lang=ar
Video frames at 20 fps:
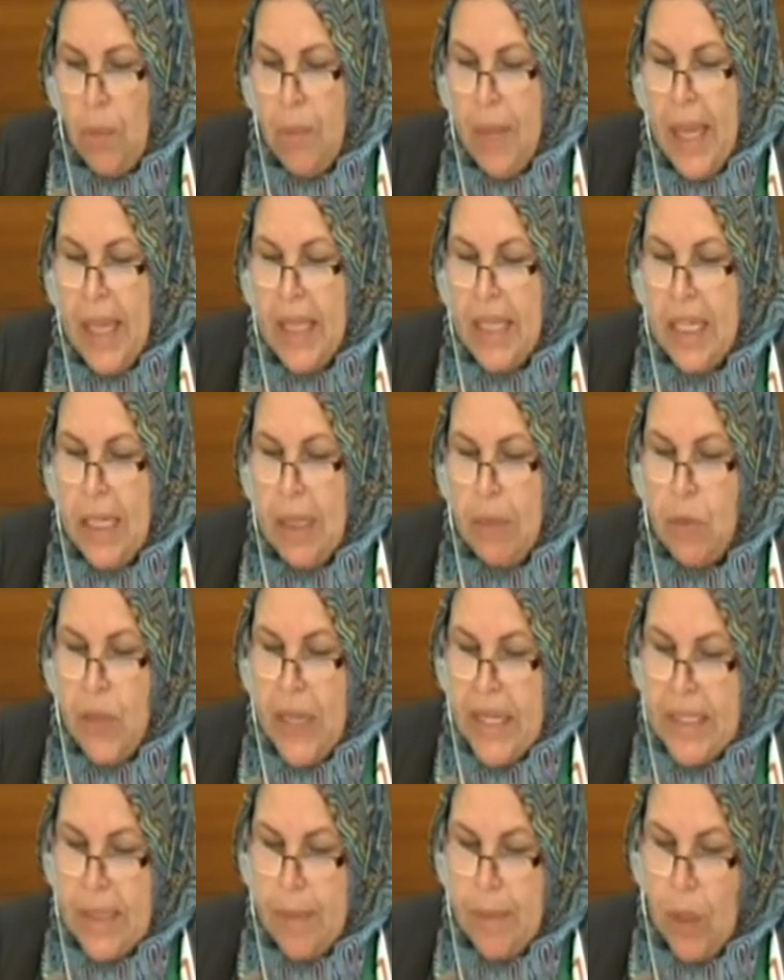وبهذه
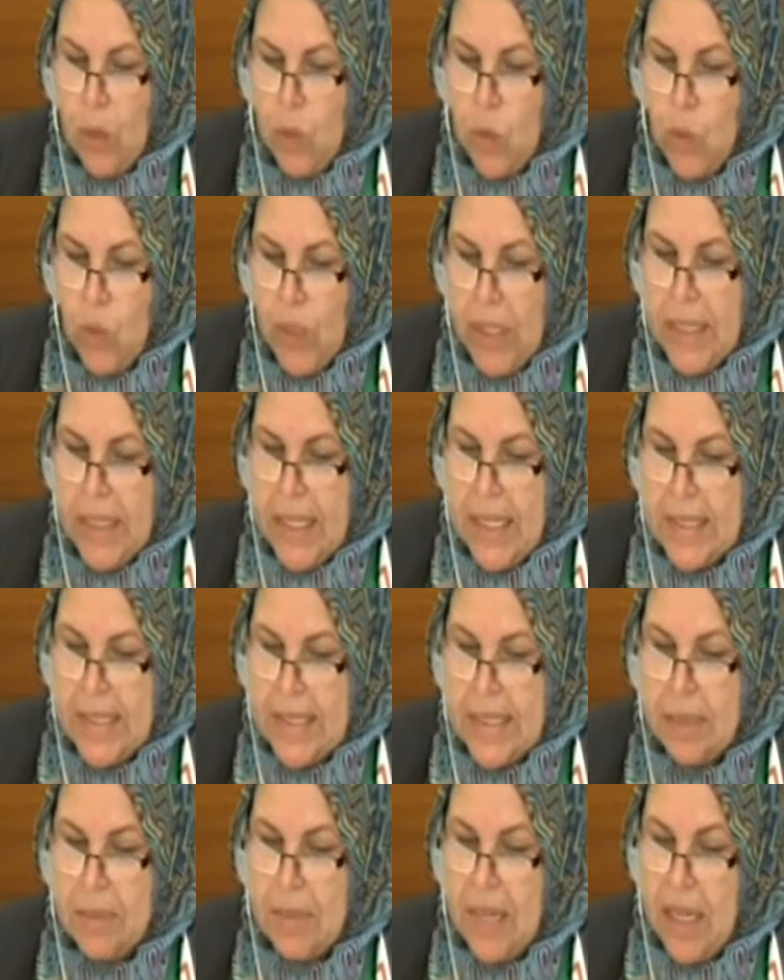المناسبة أقول أن
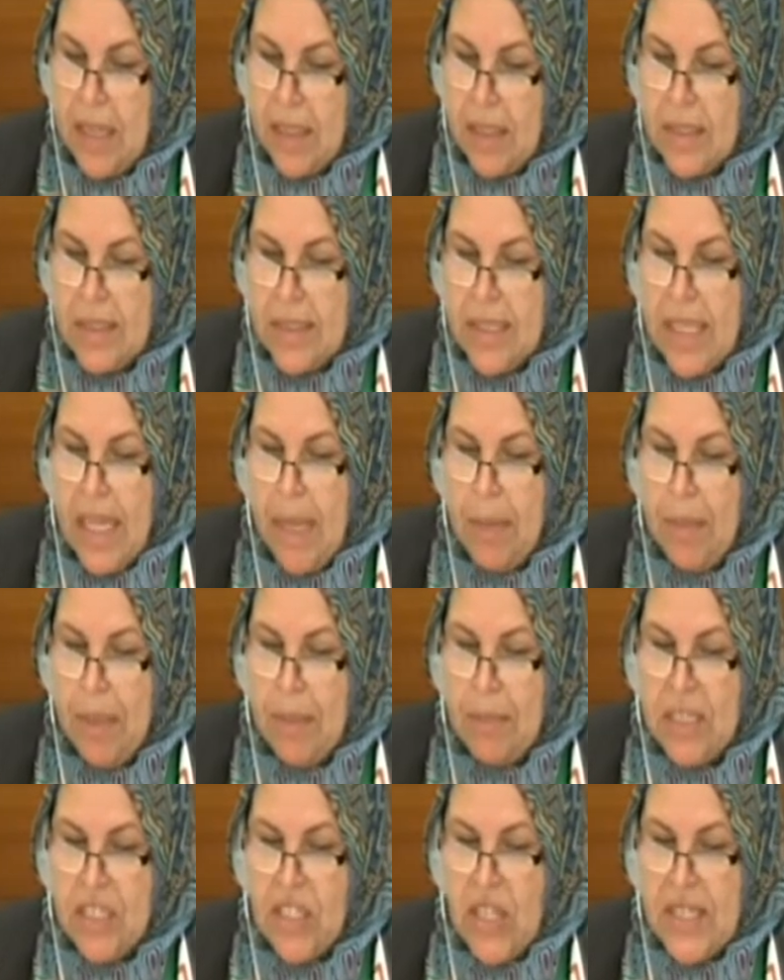استمرار ارتكاب
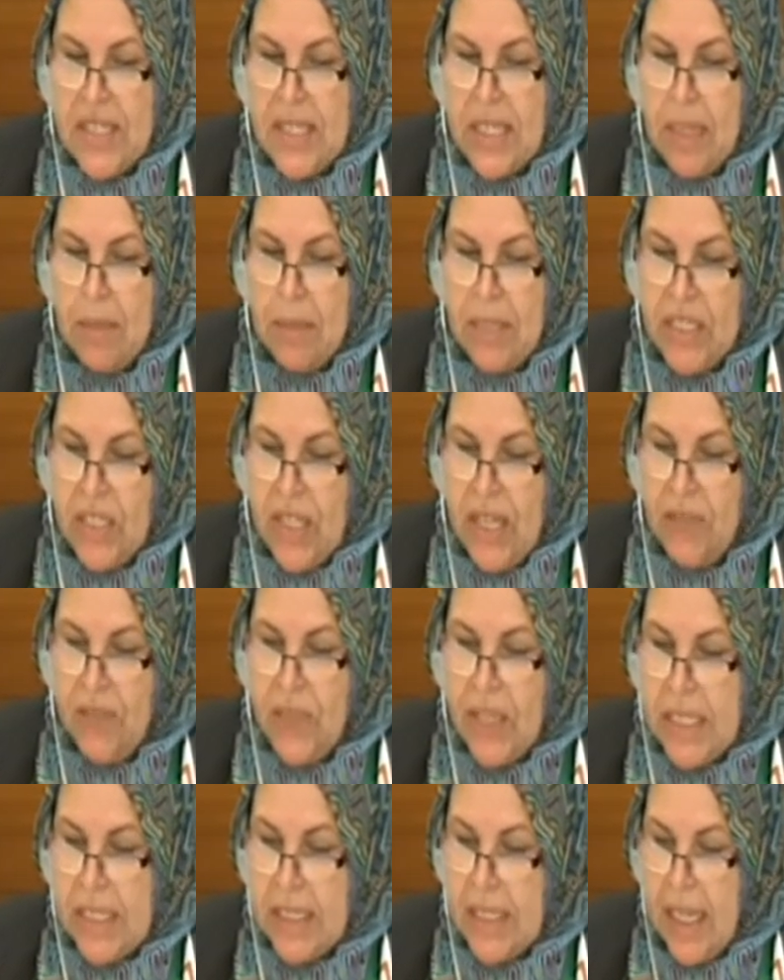المجازر البشعة
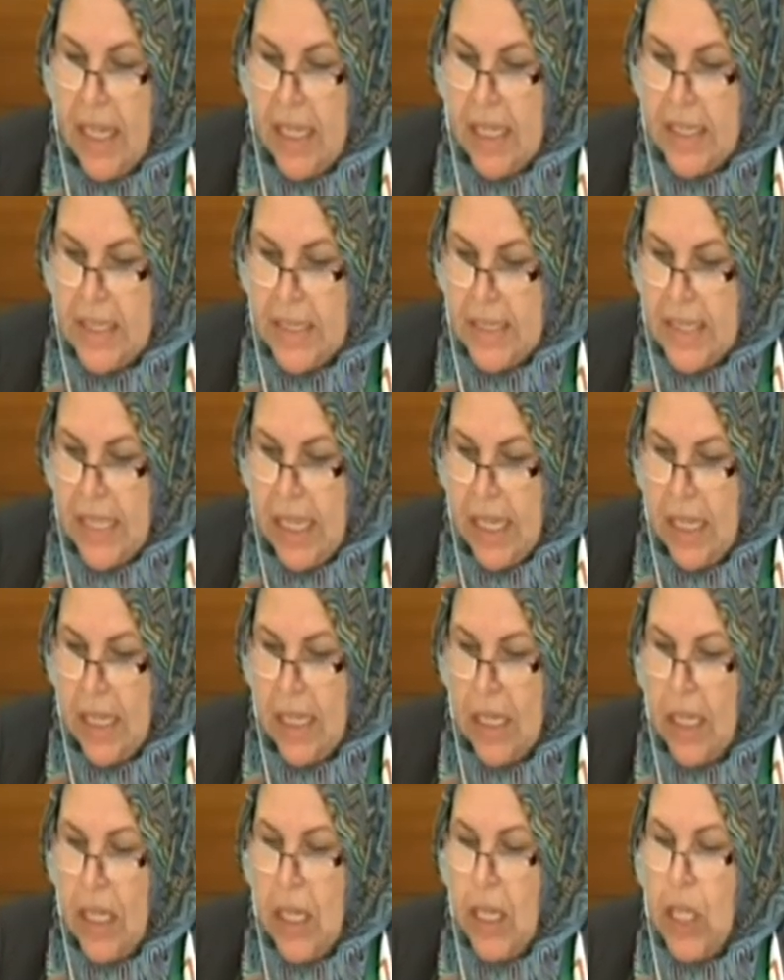في قطاع غزة
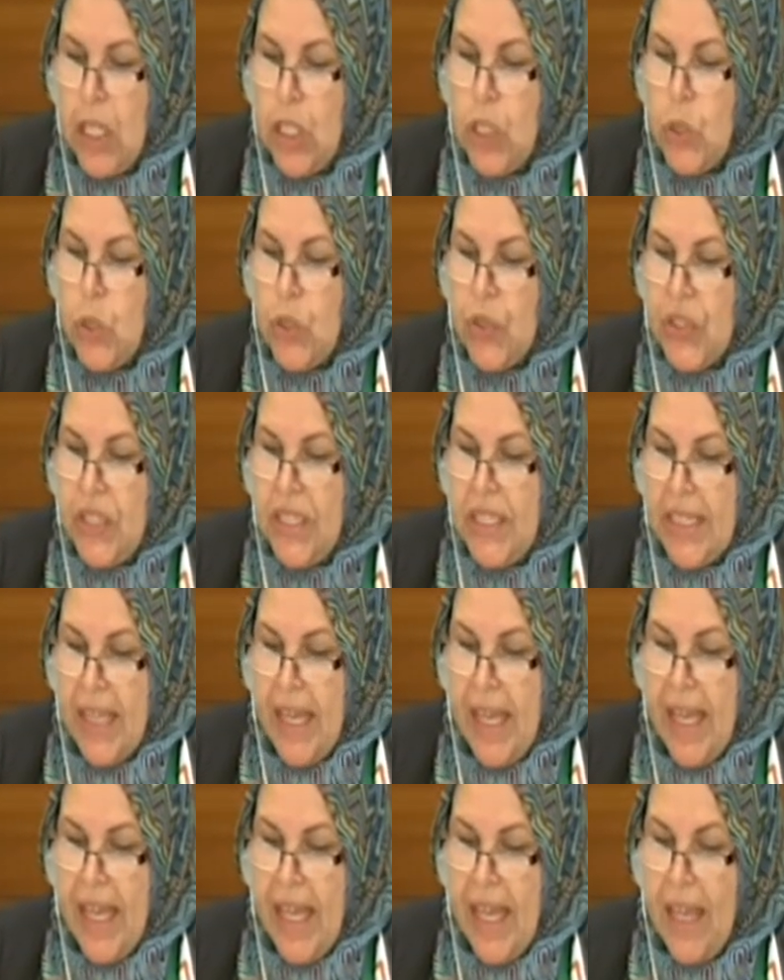
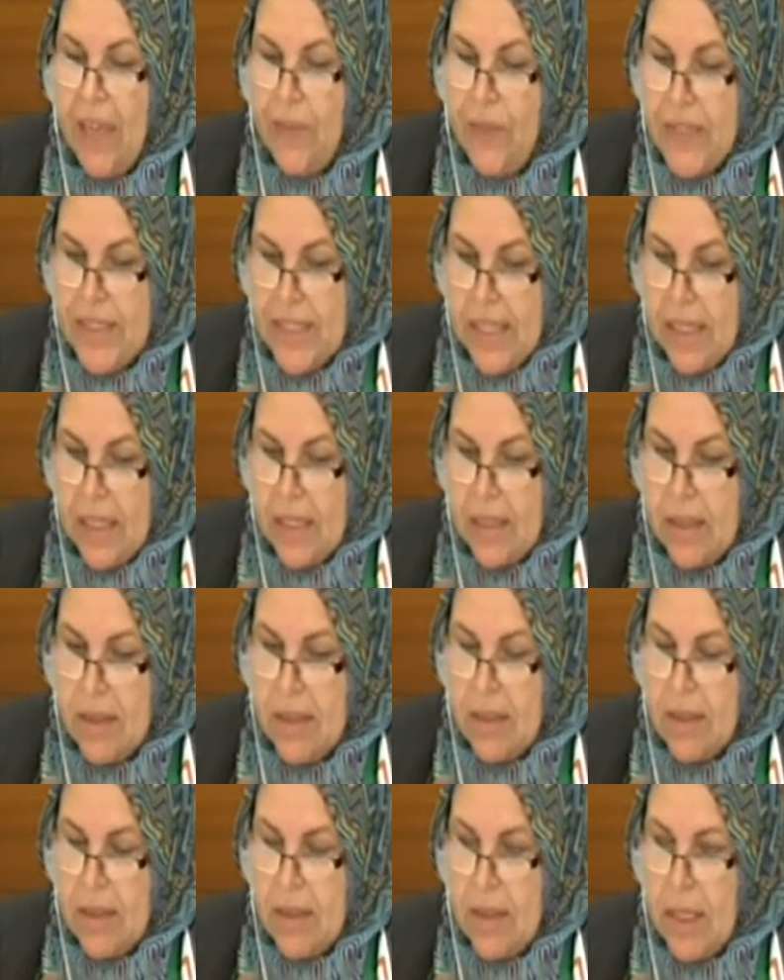يعطينا حافزا
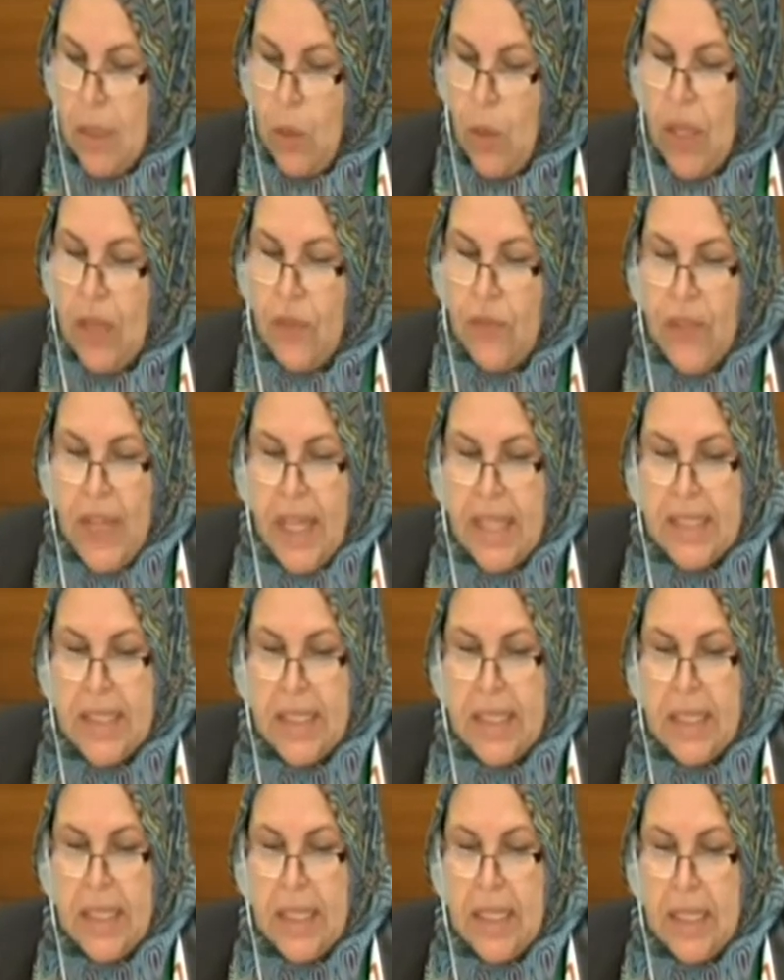لوقف
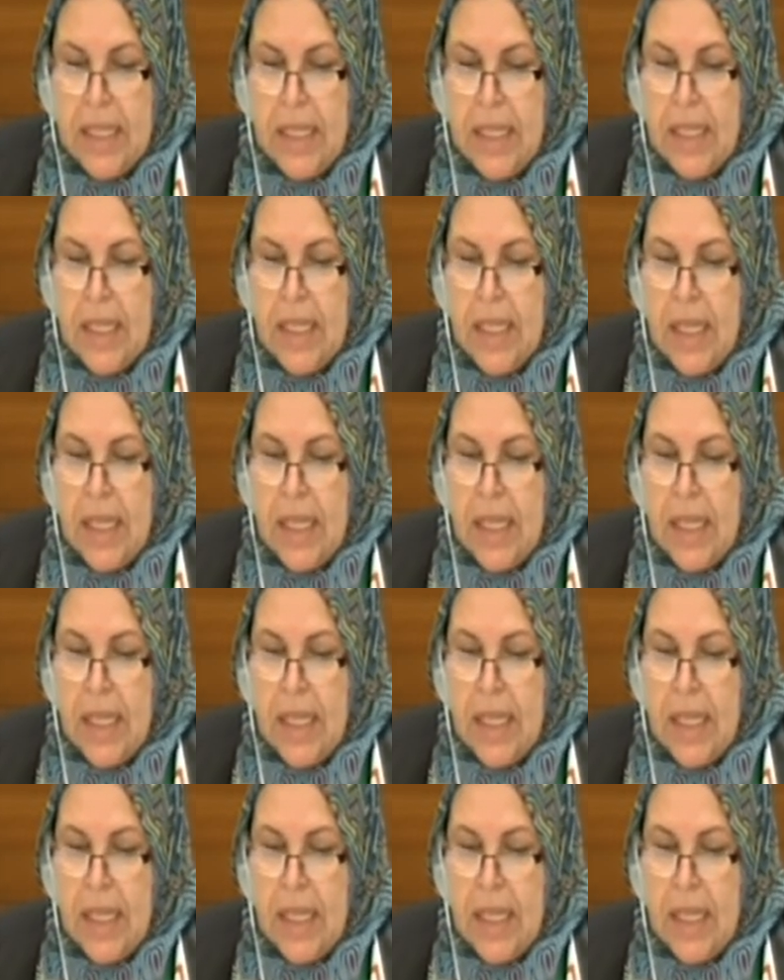هذه